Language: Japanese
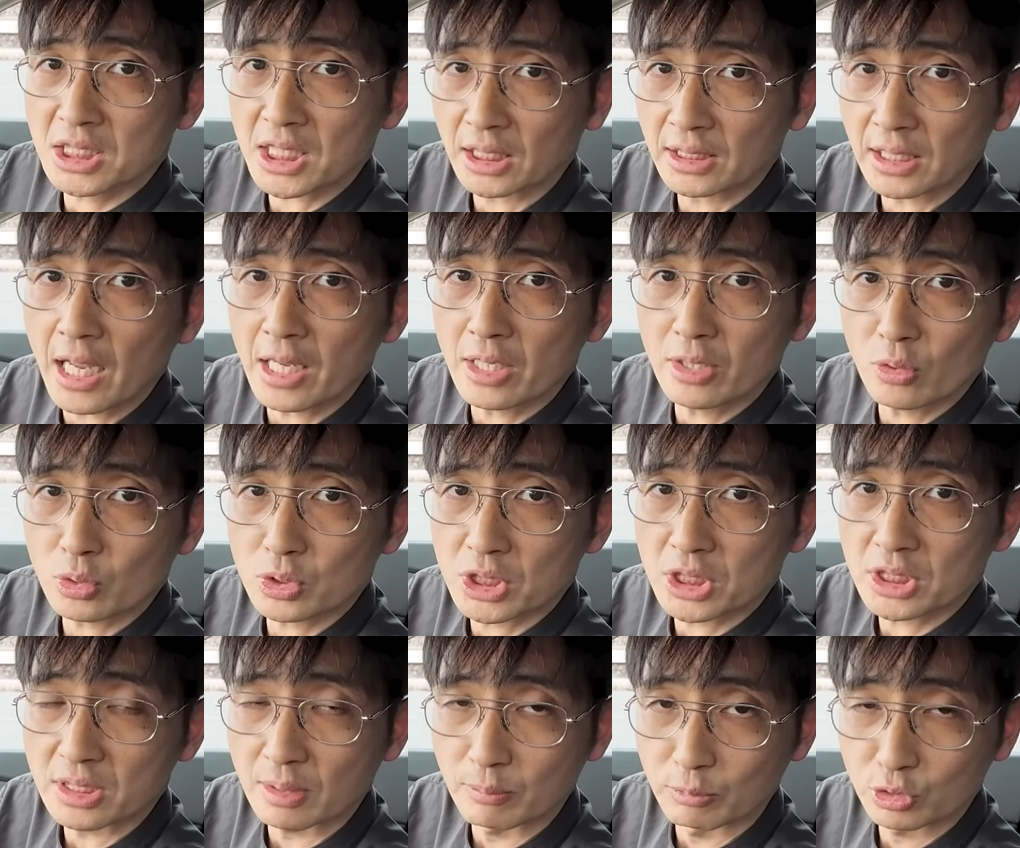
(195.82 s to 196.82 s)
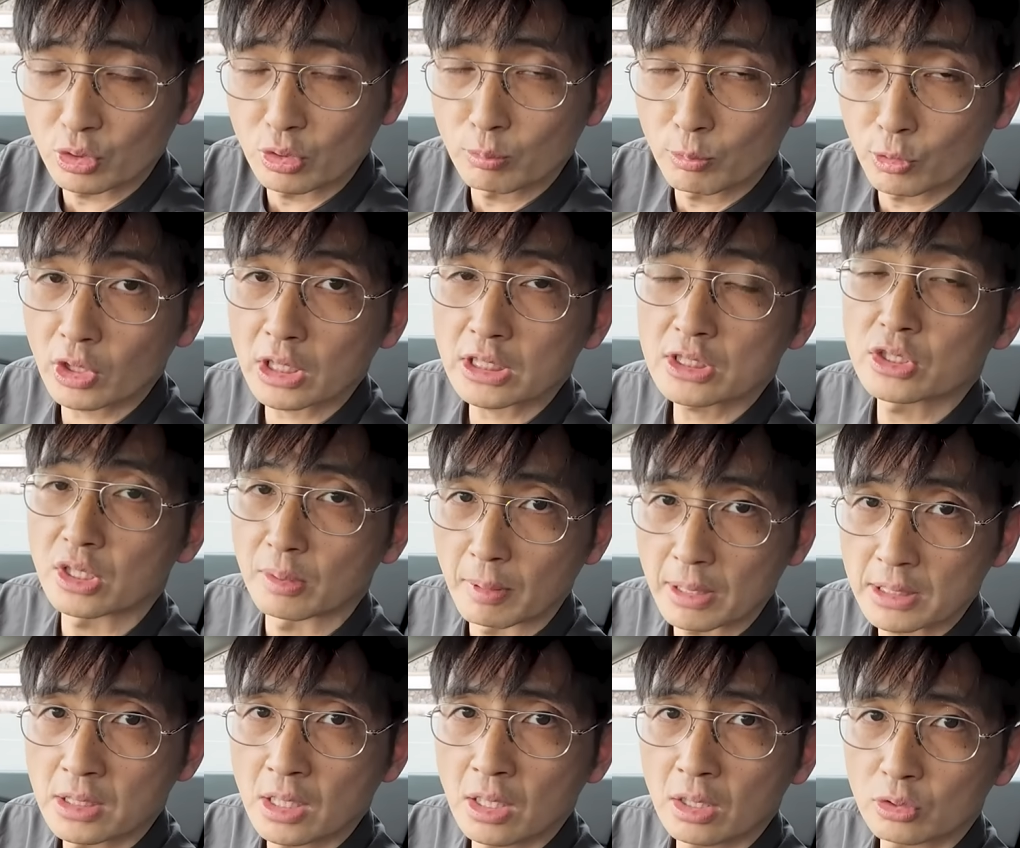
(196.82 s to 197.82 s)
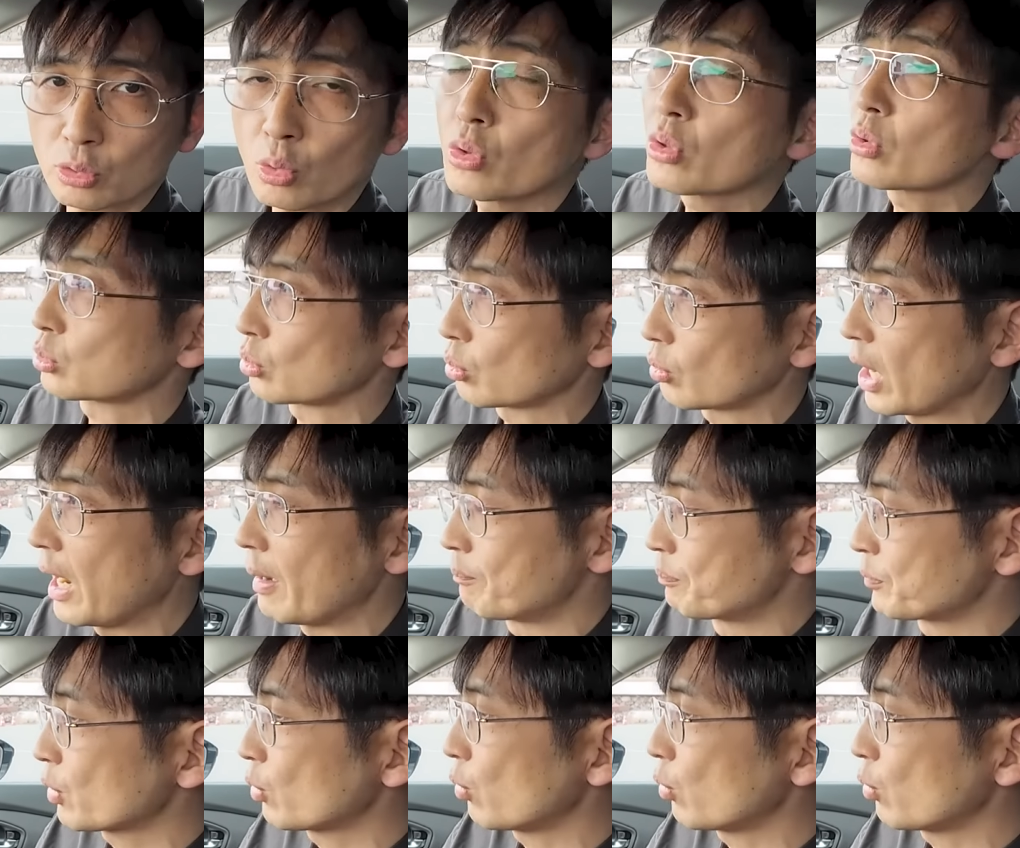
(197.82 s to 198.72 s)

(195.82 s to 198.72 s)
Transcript: 射対応システムというものがついてますどういうことか